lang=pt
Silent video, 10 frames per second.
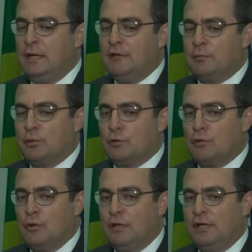esse
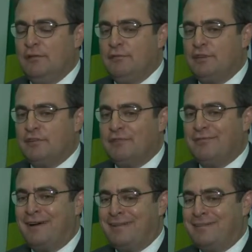protocolo ele visa
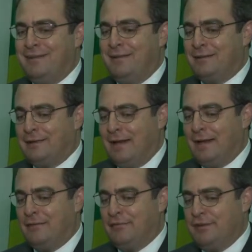
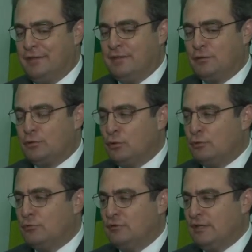facilitar a vida de
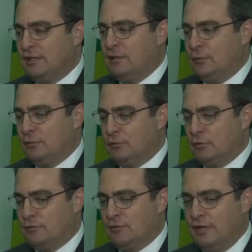todo cidadão
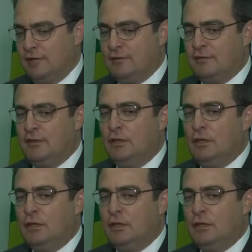matogrossense.